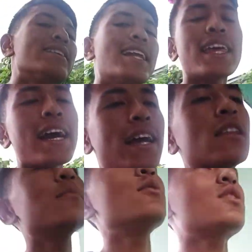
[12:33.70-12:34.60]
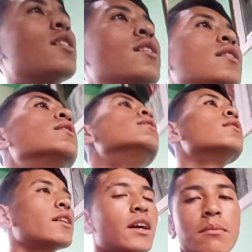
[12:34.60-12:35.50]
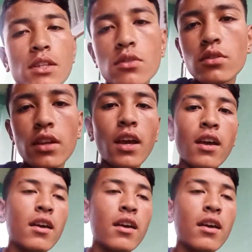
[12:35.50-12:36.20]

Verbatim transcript: चल के आए तो बहुत थकान महसूस हो रही है